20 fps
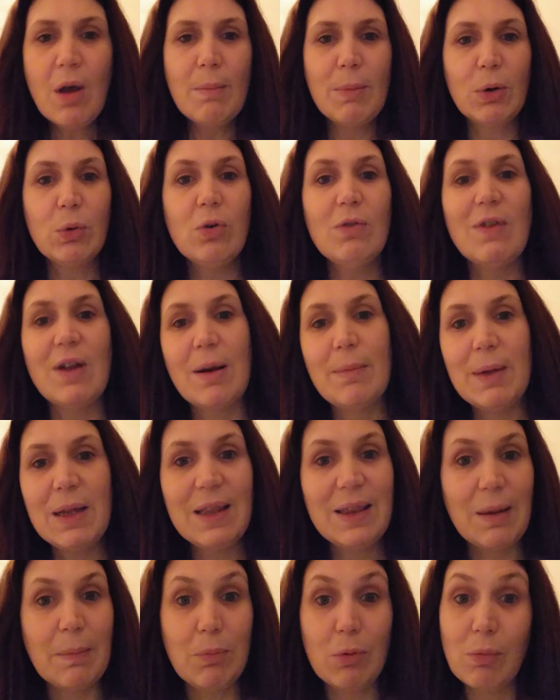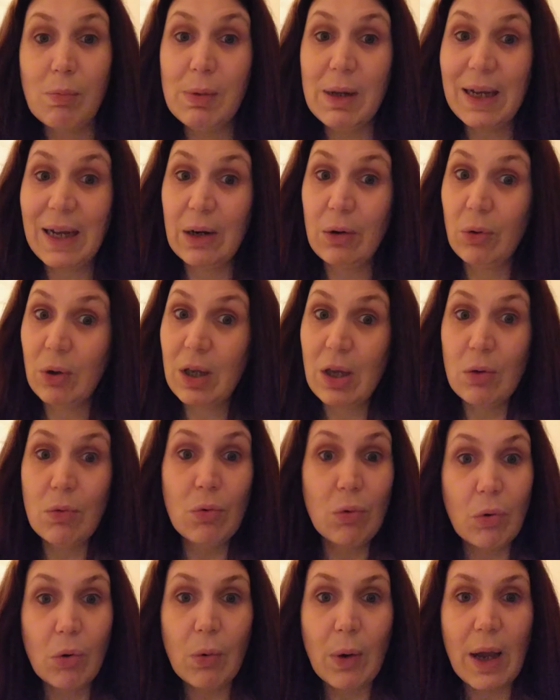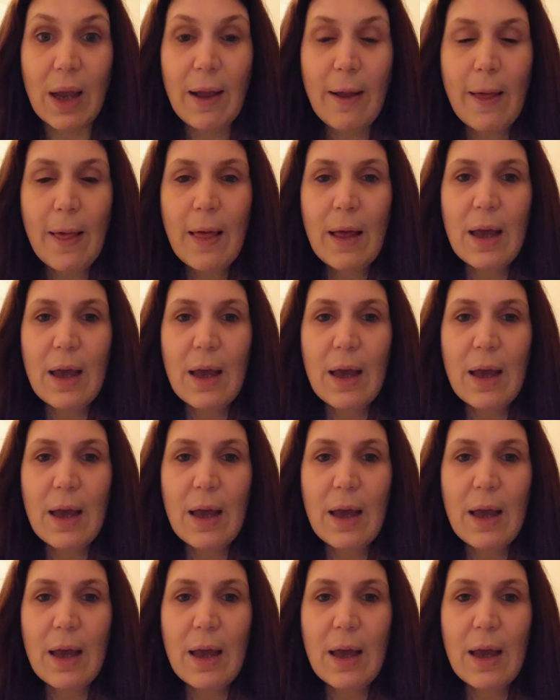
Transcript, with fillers: per cui veramente pubblicano chiunque,